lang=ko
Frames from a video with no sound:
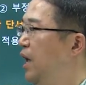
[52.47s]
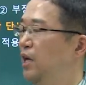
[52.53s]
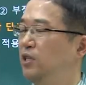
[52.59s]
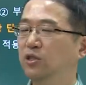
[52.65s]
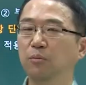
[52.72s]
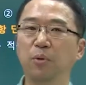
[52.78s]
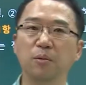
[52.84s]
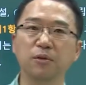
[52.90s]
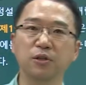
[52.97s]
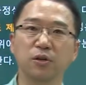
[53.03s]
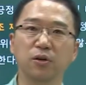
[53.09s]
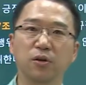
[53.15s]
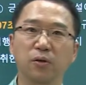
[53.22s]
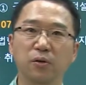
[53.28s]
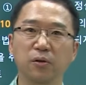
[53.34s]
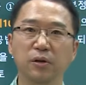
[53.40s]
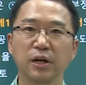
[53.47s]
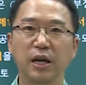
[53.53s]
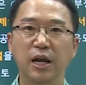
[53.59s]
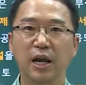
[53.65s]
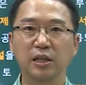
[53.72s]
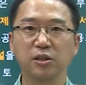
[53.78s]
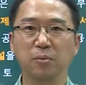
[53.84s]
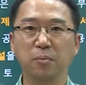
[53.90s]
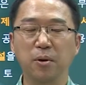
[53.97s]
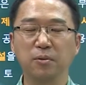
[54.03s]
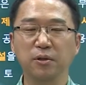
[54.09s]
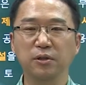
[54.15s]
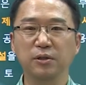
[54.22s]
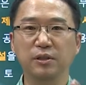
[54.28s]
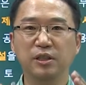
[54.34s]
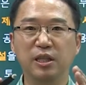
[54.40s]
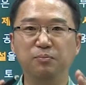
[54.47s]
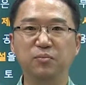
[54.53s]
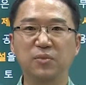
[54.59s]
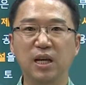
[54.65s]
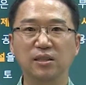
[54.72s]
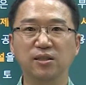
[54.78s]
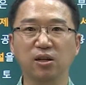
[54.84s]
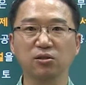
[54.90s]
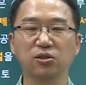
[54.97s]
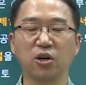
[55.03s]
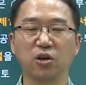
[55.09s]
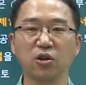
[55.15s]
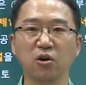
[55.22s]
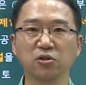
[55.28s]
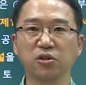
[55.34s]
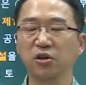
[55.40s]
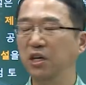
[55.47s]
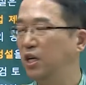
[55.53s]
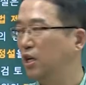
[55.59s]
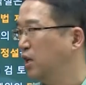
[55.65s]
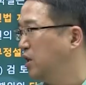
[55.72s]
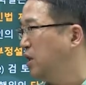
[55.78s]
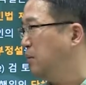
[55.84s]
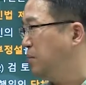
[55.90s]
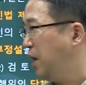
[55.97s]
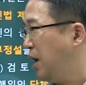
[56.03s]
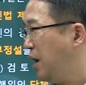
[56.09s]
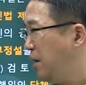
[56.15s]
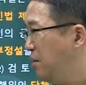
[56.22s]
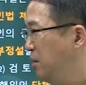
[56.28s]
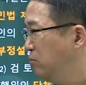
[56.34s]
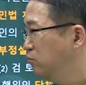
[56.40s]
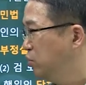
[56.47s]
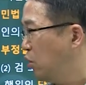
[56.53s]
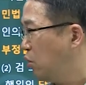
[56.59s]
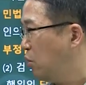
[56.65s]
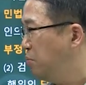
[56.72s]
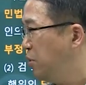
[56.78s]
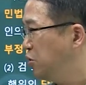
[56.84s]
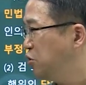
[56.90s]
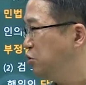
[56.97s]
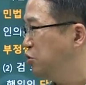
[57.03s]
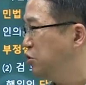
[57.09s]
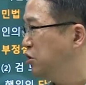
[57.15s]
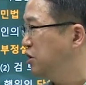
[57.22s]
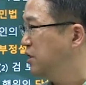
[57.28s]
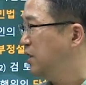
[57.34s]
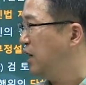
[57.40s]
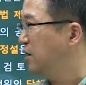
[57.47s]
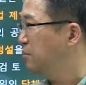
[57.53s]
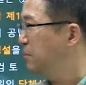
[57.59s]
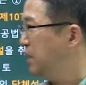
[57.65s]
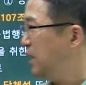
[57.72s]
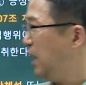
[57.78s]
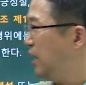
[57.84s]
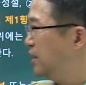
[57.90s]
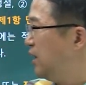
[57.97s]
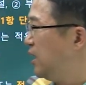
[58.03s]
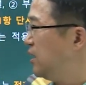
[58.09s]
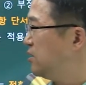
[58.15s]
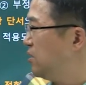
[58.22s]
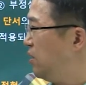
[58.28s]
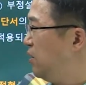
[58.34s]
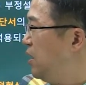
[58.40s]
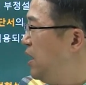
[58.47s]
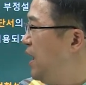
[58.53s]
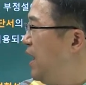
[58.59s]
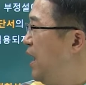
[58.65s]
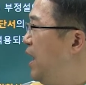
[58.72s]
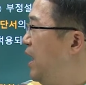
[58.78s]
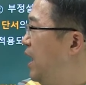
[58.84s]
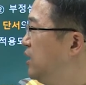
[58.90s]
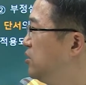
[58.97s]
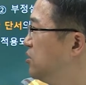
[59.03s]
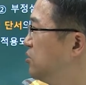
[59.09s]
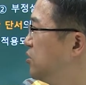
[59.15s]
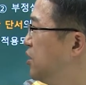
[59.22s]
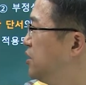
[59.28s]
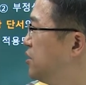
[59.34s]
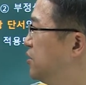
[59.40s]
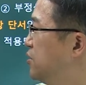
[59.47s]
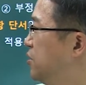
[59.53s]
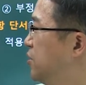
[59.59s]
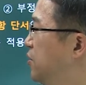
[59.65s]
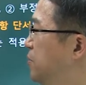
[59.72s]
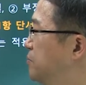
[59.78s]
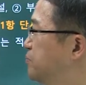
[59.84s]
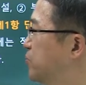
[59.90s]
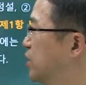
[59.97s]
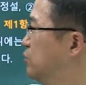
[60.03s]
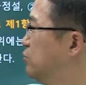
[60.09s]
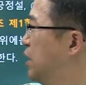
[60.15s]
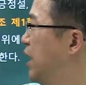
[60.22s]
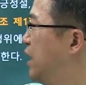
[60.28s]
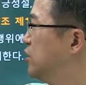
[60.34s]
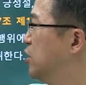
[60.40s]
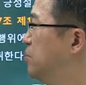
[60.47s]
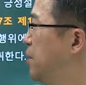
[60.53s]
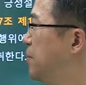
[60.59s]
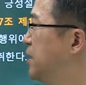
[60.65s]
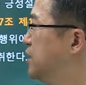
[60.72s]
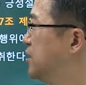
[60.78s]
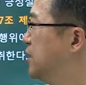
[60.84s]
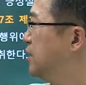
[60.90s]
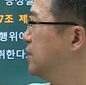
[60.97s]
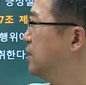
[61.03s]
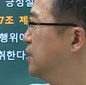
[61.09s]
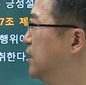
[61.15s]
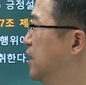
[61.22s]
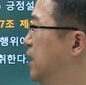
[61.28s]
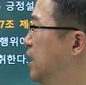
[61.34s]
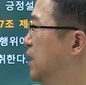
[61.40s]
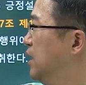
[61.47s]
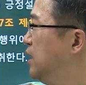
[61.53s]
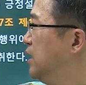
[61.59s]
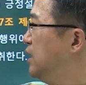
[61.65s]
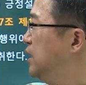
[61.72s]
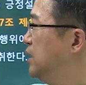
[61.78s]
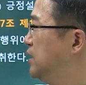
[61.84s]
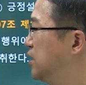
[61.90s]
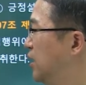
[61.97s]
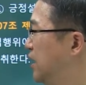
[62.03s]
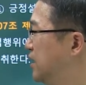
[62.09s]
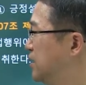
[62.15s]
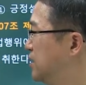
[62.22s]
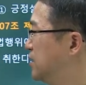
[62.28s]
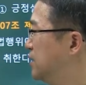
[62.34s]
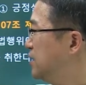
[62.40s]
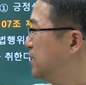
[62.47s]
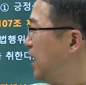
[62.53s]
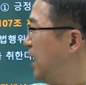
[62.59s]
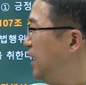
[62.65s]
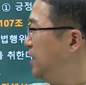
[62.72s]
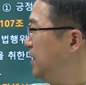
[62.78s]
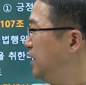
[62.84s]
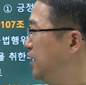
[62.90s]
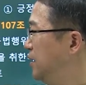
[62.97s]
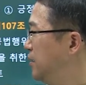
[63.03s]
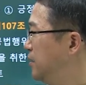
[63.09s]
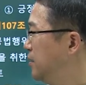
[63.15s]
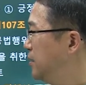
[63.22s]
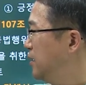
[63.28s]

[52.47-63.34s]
행정법은요. 행정법은 집단성, 전용성이 있기 때문에 무조건 표시주의를 따릅니다. 따라서 행정청에서는요. 우리 행정법에서는 일정한 사인이